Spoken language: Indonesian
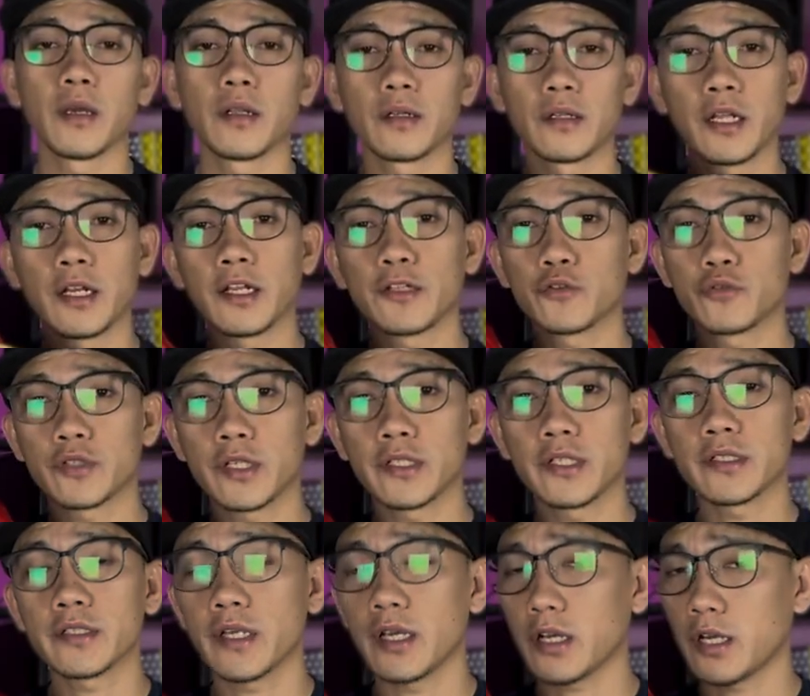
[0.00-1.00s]
Dan langsung
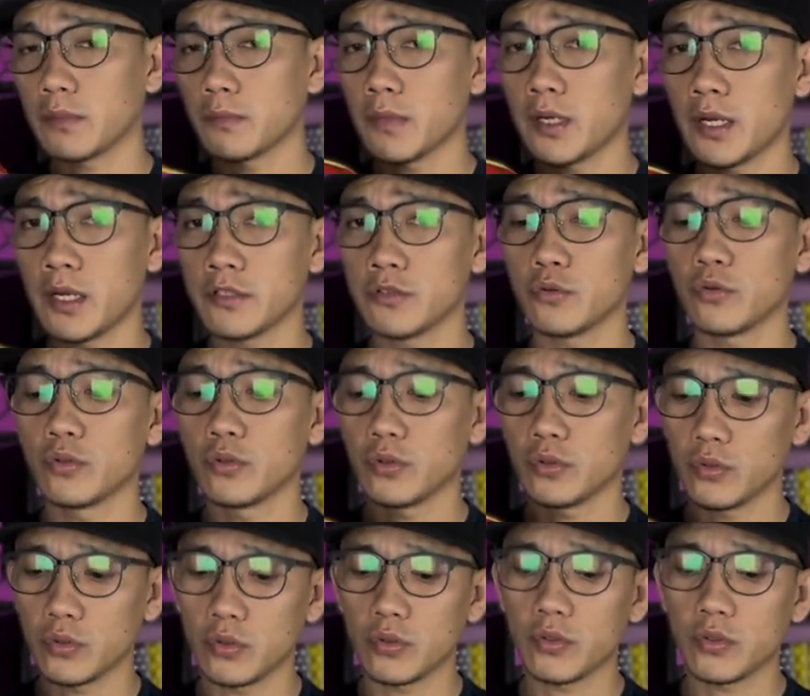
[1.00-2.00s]
saja saya akan bahas
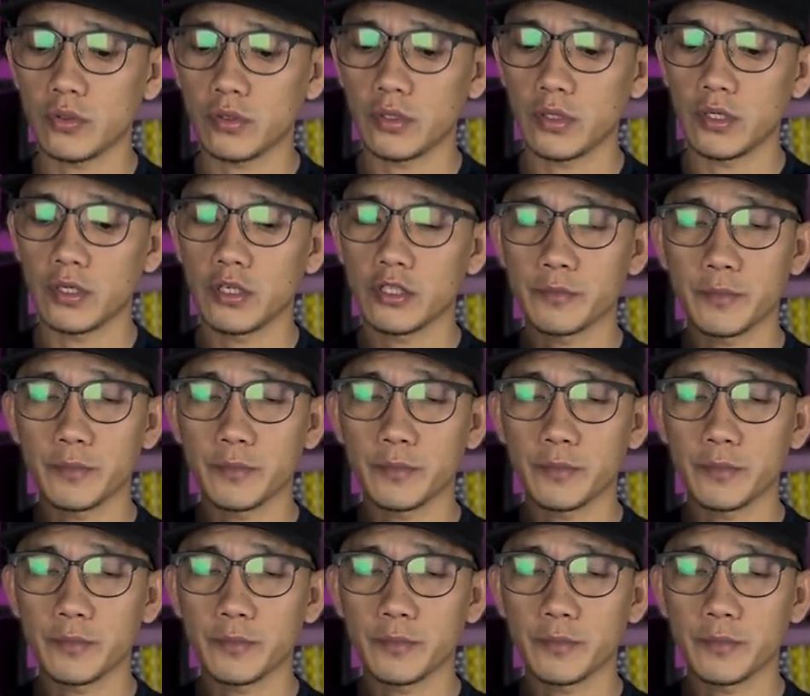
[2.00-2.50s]
untuk uh,